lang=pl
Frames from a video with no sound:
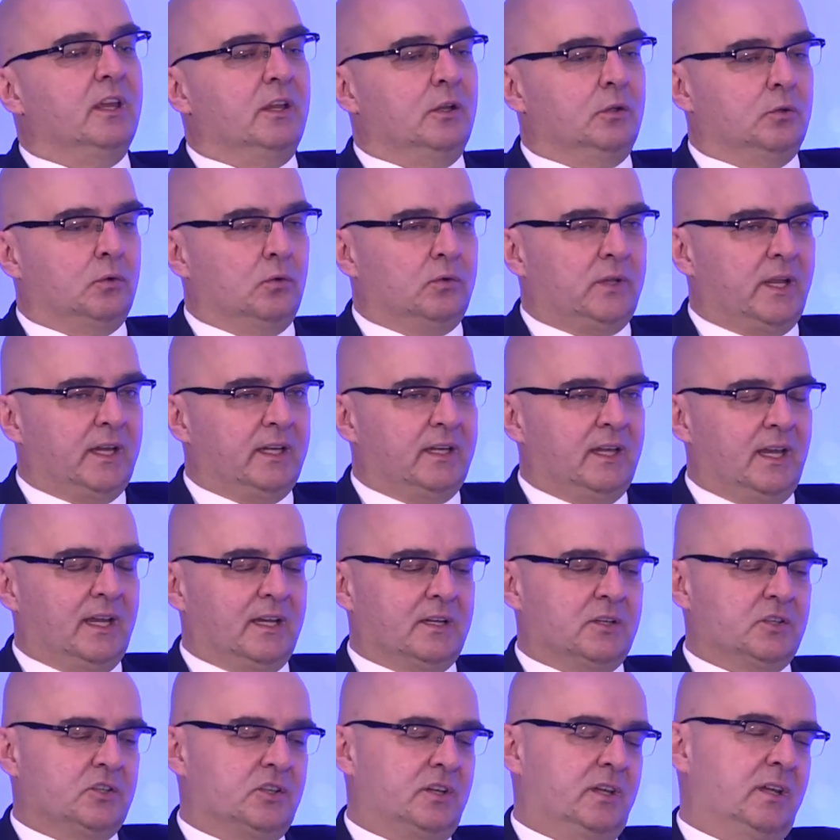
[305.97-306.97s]
Tutaj
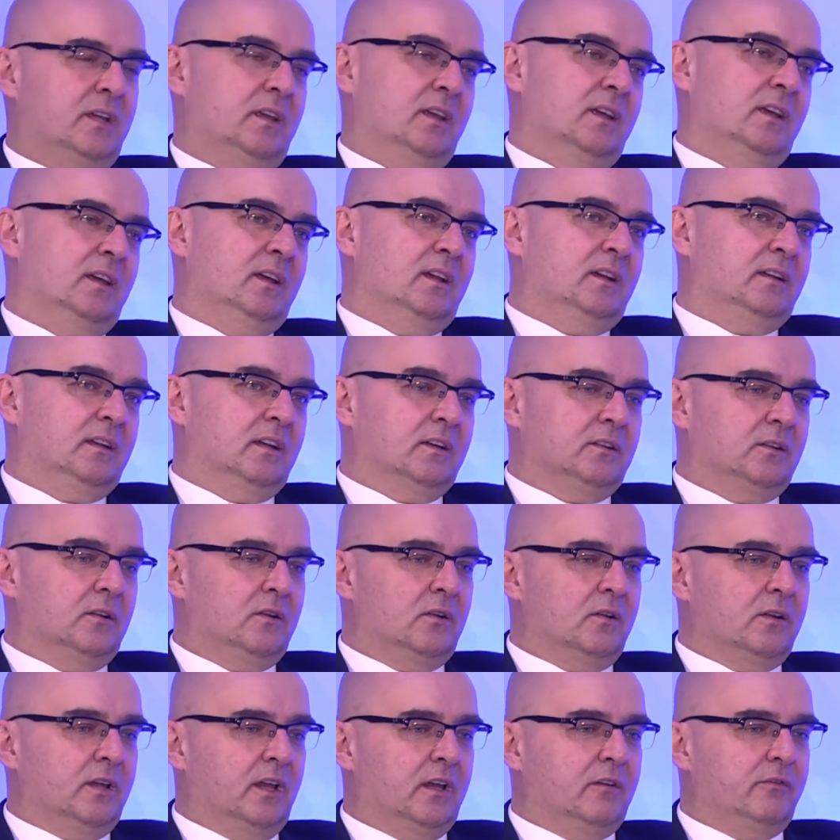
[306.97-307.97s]
także
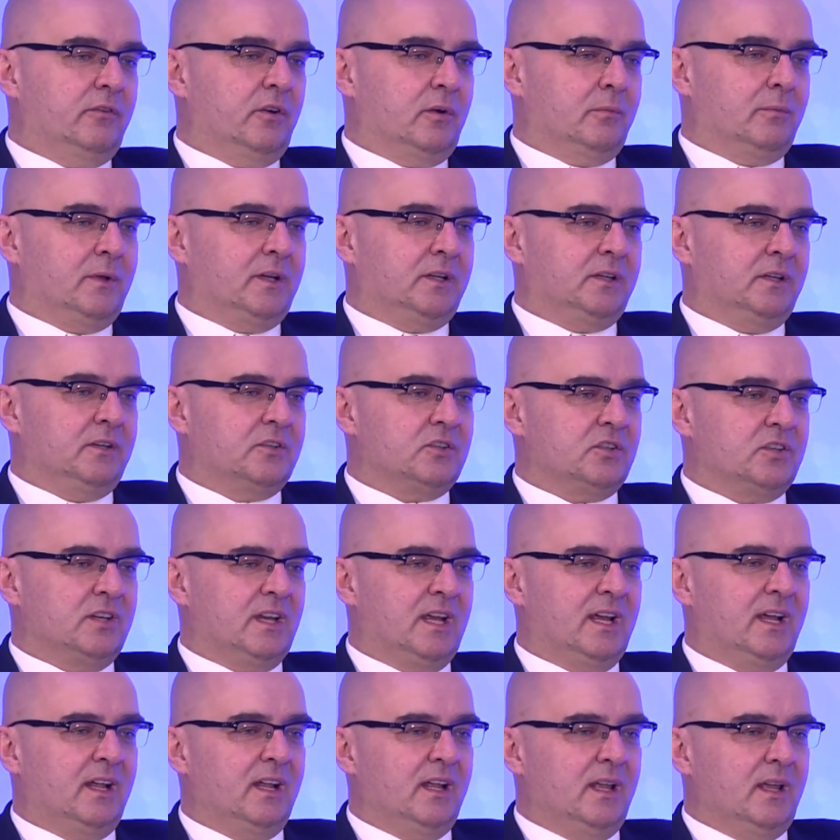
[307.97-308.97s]
technologia
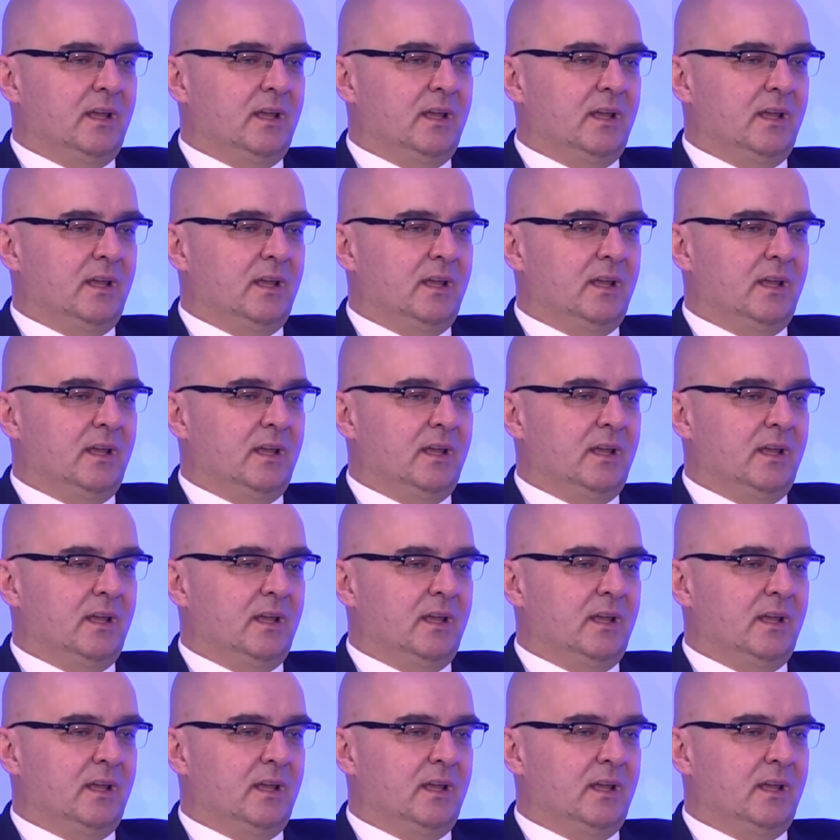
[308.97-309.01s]
informatyczna